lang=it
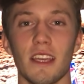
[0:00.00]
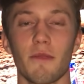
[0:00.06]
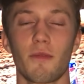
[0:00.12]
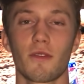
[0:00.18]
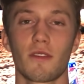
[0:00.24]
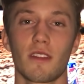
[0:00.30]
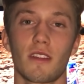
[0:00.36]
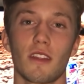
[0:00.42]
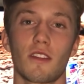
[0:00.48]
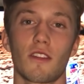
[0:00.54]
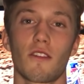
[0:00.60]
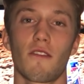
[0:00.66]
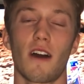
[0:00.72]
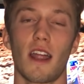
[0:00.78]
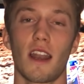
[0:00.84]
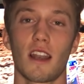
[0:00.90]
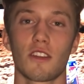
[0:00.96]
potete
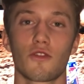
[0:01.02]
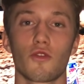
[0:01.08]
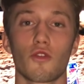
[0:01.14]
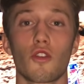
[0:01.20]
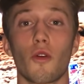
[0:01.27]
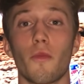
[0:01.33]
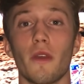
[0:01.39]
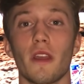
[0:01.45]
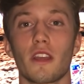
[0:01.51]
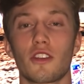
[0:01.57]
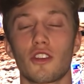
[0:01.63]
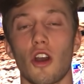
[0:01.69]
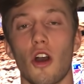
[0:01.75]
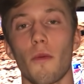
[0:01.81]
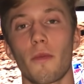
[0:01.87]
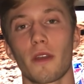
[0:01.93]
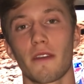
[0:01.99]
trovarla su Go Big
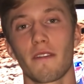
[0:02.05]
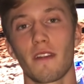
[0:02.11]
Shop che vi